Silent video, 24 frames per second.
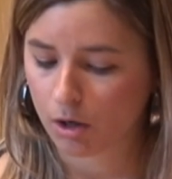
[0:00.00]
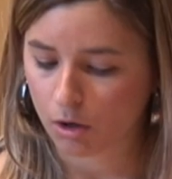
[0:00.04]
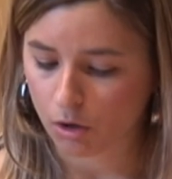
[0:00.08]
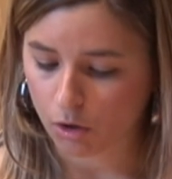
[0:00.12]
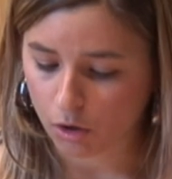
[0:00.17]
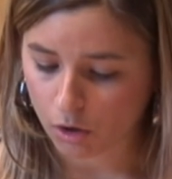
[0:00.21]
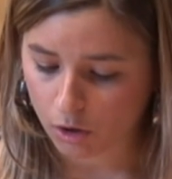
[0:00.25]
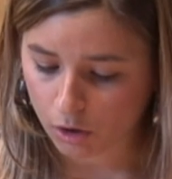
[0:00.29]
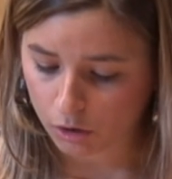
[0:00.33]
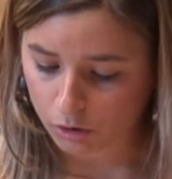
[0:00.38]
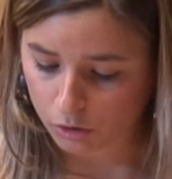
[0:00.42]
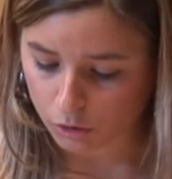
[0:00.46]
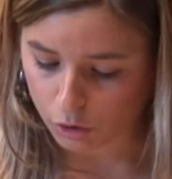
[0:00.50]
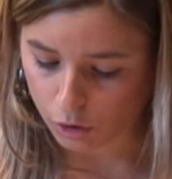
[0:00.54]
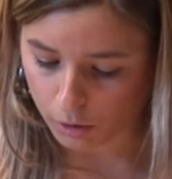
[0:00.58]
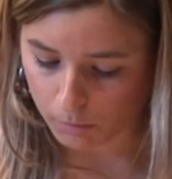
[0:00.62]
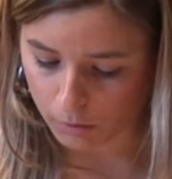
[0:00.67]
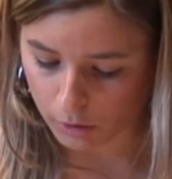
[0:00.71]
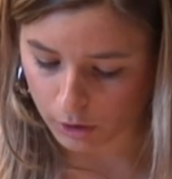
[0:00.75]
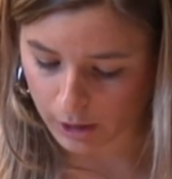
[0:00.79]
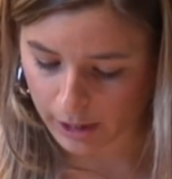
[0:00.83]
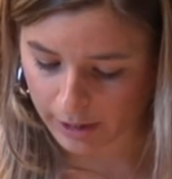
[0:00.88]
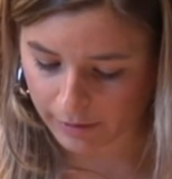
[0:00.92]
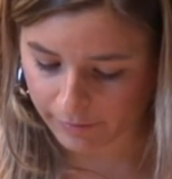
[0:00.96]
o
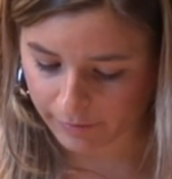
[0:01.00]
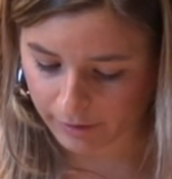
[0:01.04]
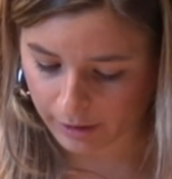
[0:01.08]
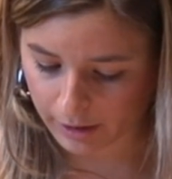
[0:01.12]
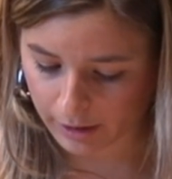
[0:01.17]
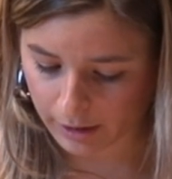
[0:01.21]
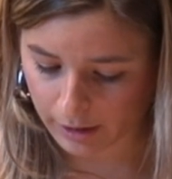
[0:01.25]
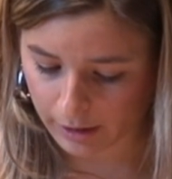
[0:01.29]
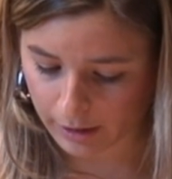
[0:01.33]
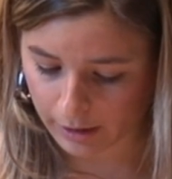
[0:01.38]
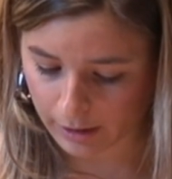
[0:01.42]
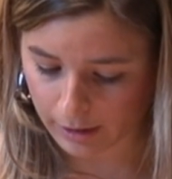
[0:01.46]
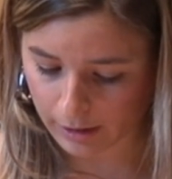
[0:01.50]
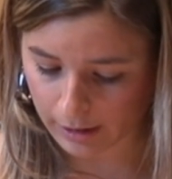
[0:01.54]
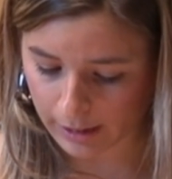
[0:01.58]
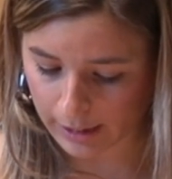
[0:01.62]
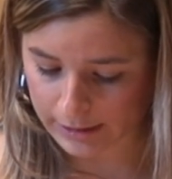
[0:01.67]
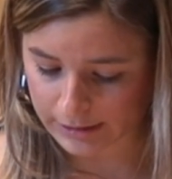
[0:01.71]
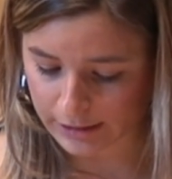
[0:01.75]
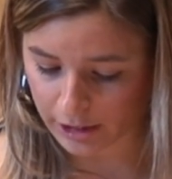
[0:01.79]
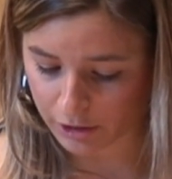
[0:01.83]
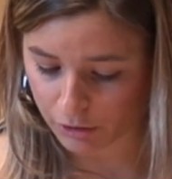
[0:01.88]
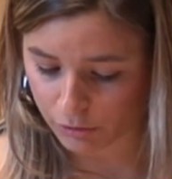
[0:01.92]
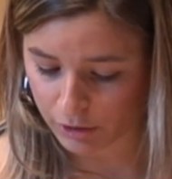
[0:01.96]
como la de
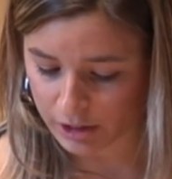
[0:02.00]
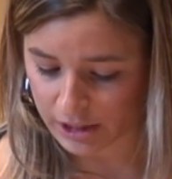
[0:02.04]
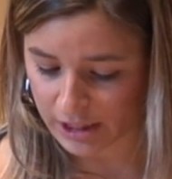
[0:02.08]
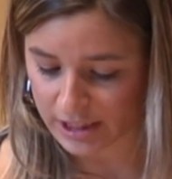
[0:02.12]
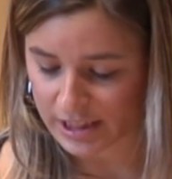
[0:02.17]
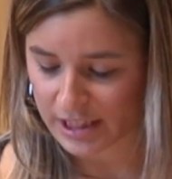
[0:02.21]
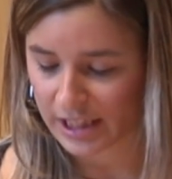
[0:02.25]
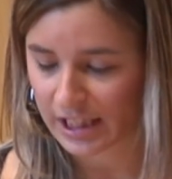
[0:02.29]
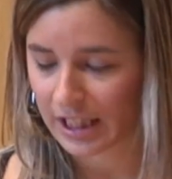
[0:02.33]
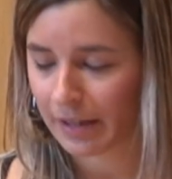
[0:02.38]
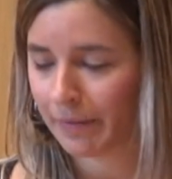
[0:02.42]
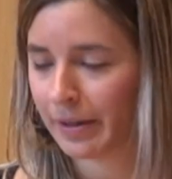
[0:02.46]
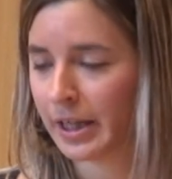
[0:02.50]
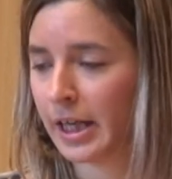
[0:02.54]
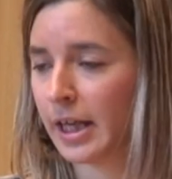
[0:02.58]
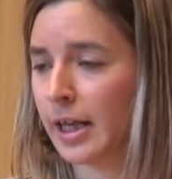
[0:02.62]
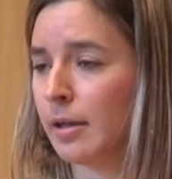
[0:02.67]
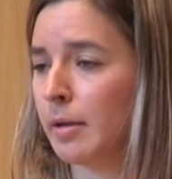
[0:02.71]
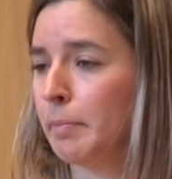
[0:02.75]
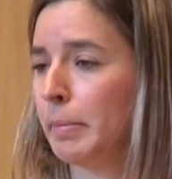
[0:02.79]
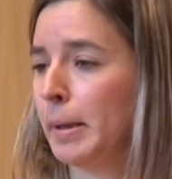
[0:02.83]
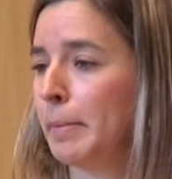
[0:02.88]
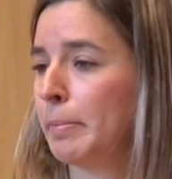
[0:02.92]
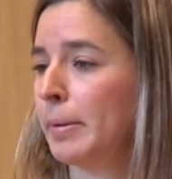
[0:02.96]
las ayudas que se daban al
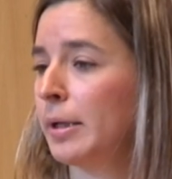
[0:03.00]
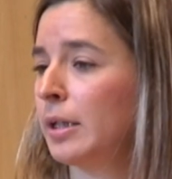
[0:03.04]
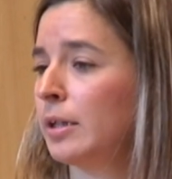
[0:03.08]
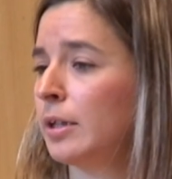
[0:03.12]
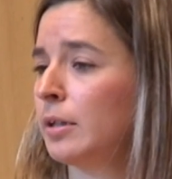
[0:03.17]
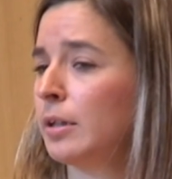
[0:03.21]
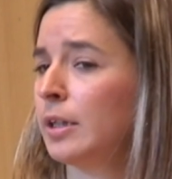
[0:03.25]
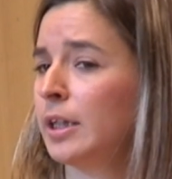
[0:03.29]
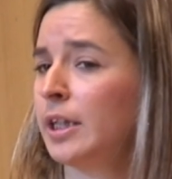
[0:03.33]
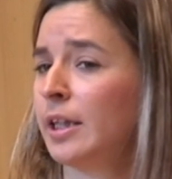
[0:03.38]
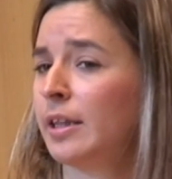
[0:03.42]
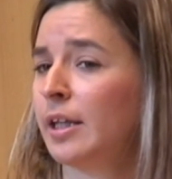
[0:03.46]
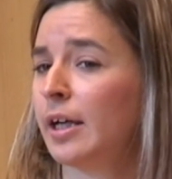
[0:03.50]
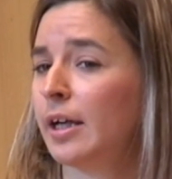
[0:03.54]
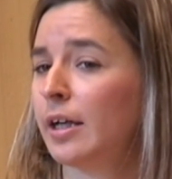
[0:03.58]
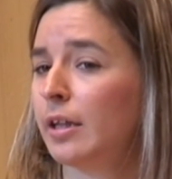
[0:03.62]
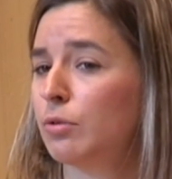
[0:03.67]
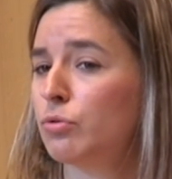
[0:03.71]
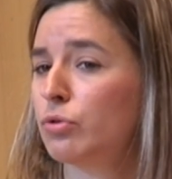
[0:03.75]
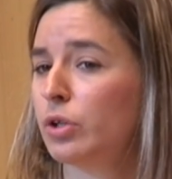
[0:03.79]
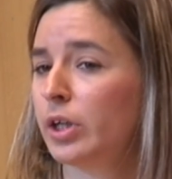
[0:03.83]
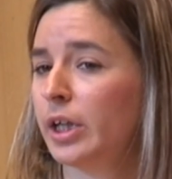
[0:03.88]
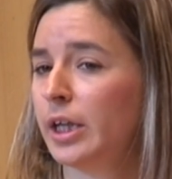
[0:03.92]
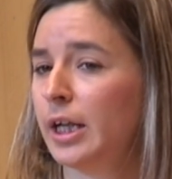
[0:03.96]
aprendizaje
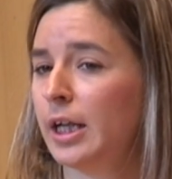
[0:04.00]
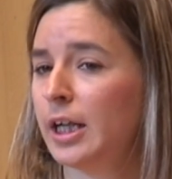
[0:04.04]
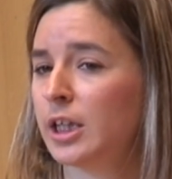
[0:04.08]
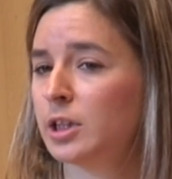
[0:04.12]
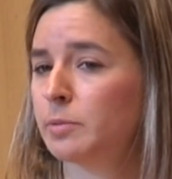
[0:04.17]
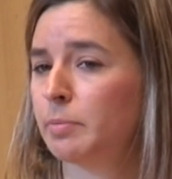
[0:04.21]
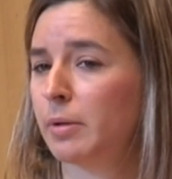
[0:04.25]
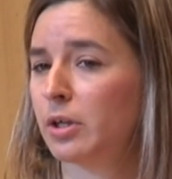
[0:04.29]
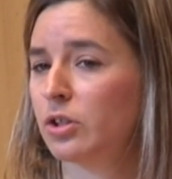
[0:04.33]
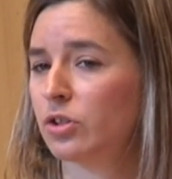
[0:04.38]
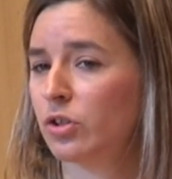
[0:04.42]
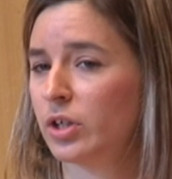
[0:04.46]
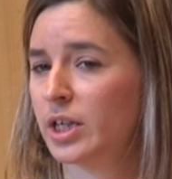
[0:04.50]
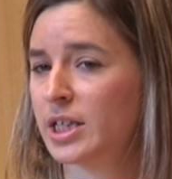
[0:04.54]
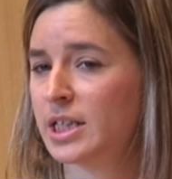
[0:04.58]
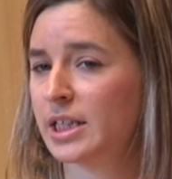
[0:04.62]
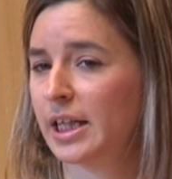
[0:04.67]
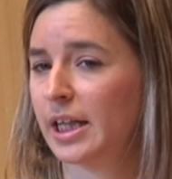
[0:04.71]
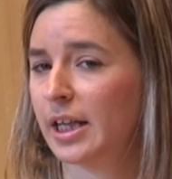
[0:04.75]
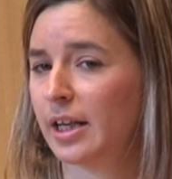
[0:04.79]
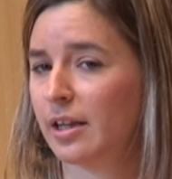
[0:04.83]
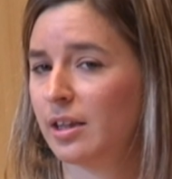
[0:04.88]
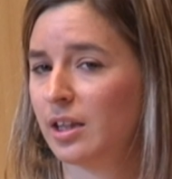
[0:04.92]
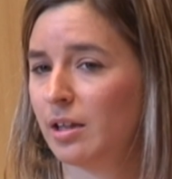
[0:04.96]
de euskera a las personas
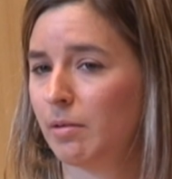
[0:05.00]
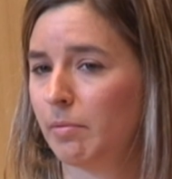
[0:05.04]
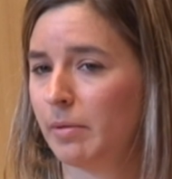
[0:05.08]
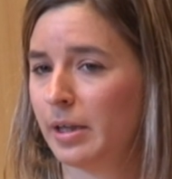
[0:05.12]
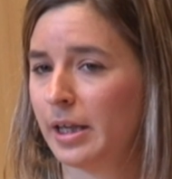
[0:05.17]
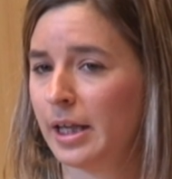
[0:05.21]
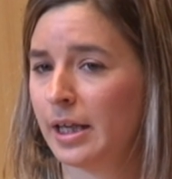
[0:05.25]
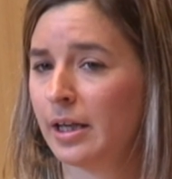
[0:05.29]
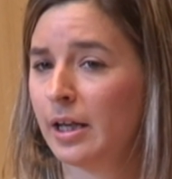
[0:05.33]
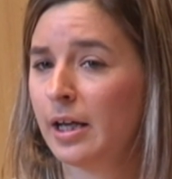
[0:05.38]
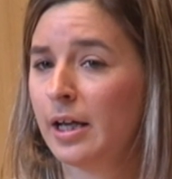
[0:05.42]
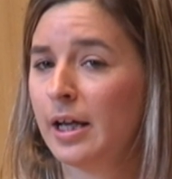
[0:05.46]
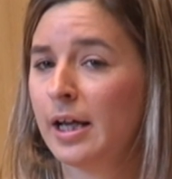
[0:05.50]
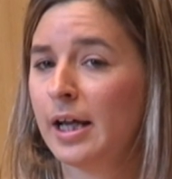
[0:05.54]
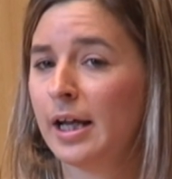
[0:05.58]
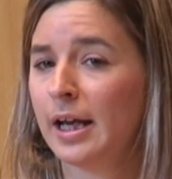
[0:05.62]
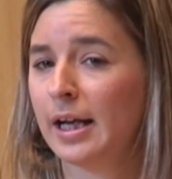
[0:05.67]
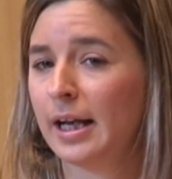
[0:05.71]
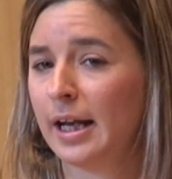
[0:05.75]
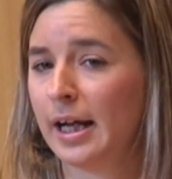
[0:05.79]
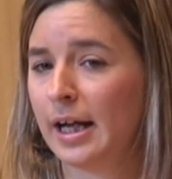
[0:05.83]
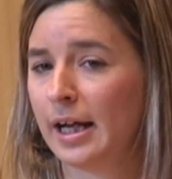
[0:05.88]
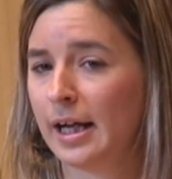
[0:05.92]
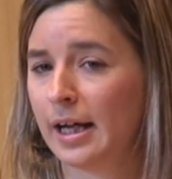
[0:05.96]
que recibían
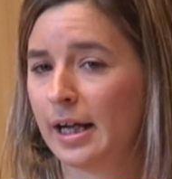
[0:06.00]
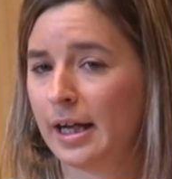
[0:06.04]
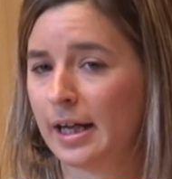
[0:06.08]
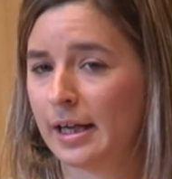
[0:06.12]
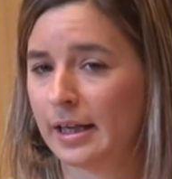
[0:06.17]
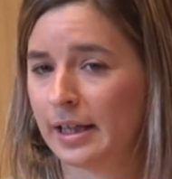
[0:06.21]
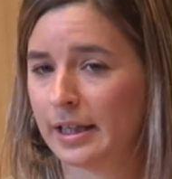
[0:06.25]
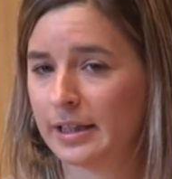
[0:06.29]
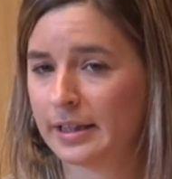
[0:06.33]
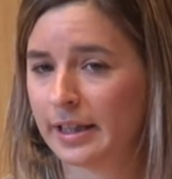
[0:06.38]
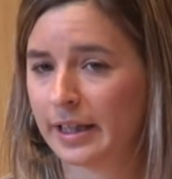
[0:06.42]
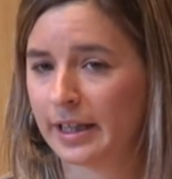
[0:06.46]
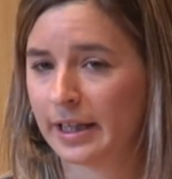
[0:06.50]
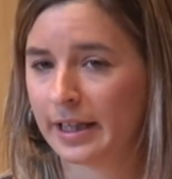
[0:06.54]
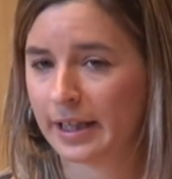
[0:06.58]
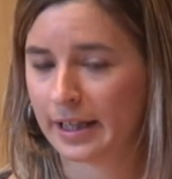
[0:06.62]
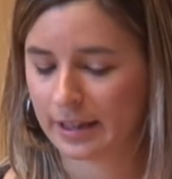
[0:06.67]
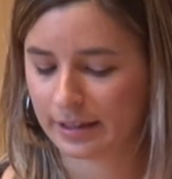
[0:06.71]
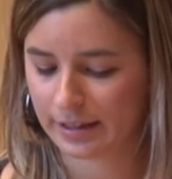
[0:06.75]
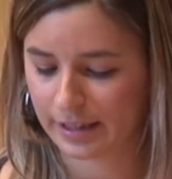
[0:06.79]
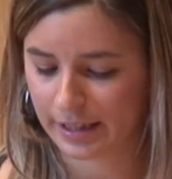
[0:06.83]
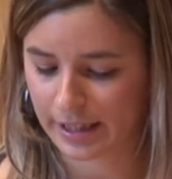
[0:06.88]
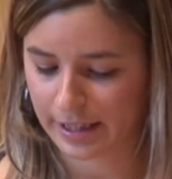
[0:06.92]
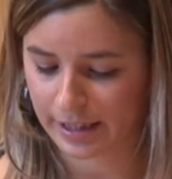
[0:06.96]
la renta de
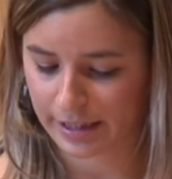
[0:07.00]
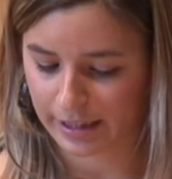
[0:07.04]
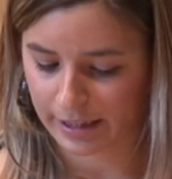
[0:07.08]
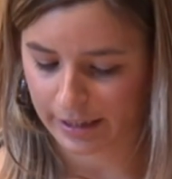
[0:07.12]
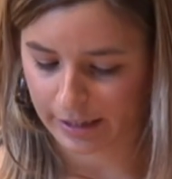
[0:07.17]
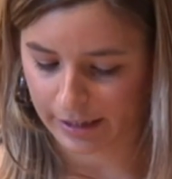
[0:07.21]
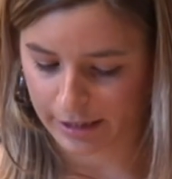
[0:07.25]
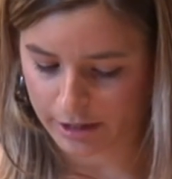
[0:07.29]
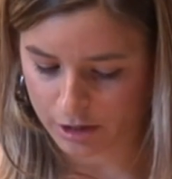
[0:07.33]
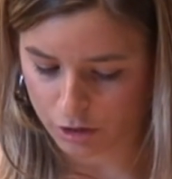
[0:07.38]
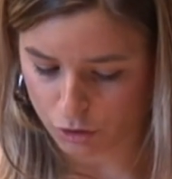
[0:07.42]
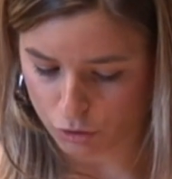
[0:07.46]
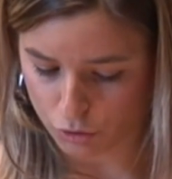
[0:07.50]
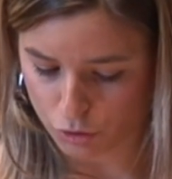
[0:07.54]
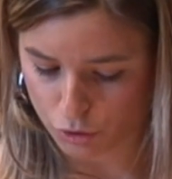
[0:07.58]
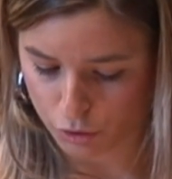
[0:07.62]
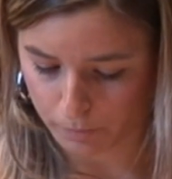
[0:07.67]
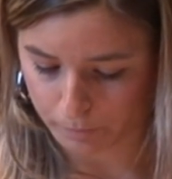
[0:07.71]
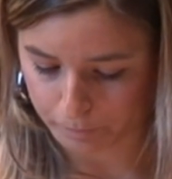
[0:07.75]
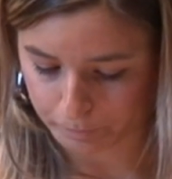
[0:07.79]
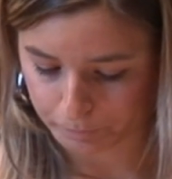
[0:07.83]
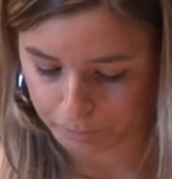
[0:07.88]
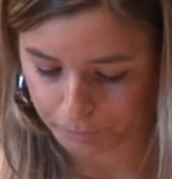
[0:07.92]
garantía de ingresos.